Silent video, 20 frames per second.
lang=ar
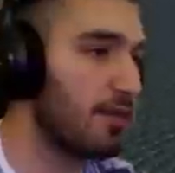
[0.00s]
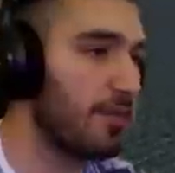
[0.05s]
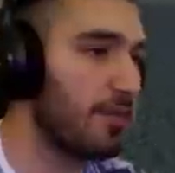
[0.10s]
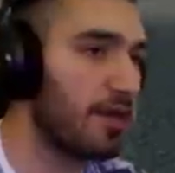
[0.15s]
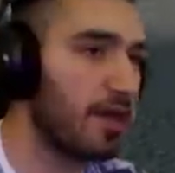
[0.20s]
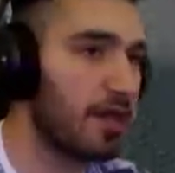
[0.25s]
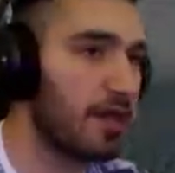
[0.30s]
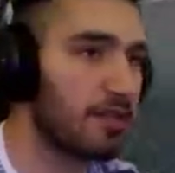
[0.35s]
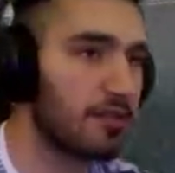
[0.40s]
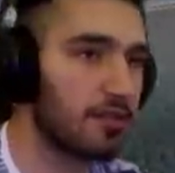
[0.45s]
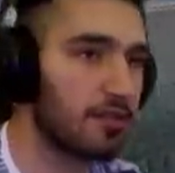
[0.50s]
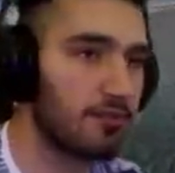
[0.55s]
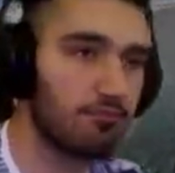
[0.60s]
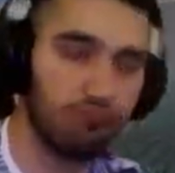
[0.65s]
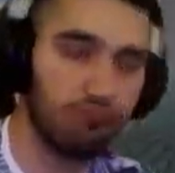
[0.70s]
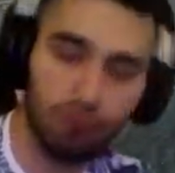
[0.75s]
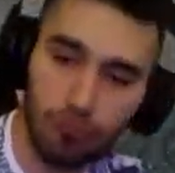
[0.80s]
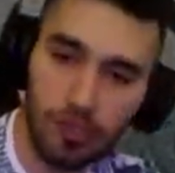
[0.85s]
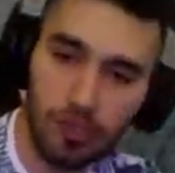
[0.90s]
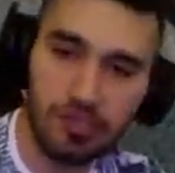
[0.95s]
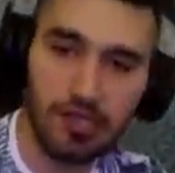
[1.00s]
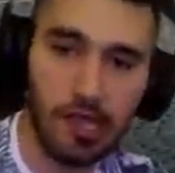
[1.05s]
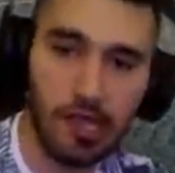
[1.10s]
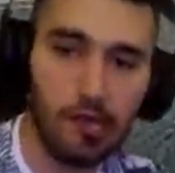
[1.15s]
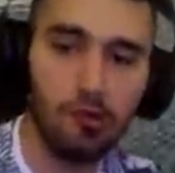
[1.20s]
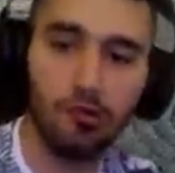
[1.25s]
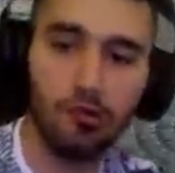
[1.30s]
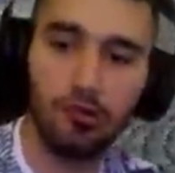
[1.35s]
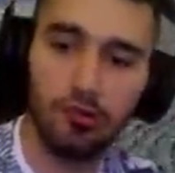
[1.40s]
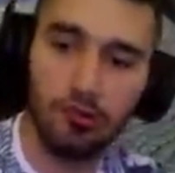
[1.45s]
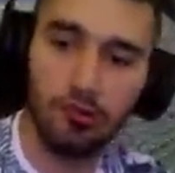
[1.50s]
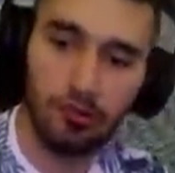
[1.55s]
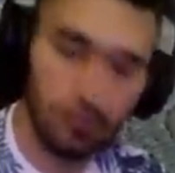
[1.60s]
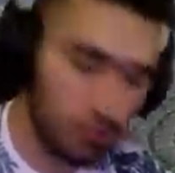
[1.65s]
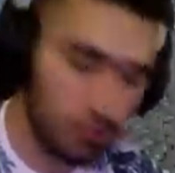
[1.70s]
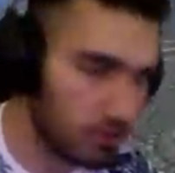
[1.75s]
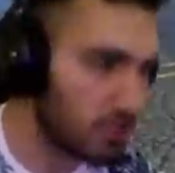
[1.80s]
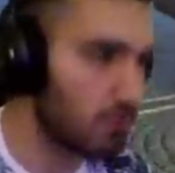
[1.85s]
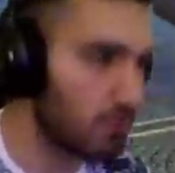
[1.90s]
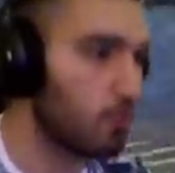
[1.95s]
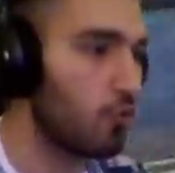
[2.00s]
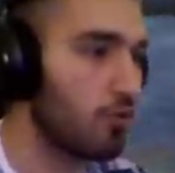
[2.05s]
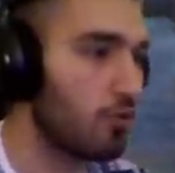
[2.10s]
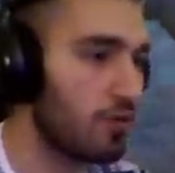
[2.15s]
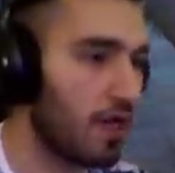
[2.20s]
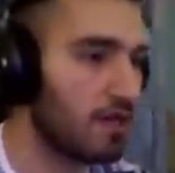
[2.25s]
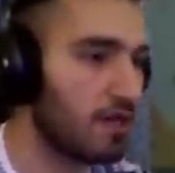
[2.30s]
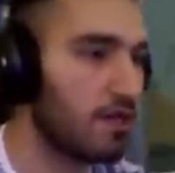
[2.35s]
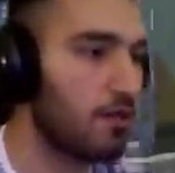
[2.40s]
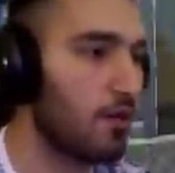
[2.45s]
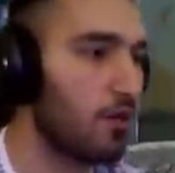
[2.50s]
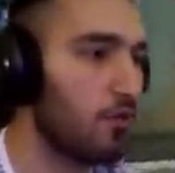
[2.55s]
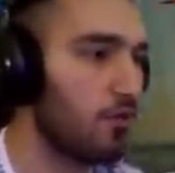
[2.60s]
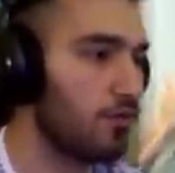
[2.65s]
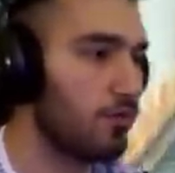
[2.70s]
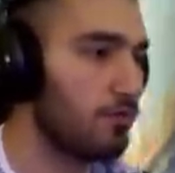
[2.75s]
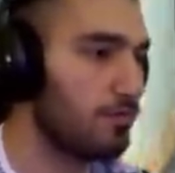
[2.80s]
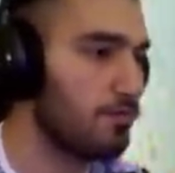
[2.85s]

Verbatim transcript: البنات بتستاهلوه تجيبوه عن جد حلو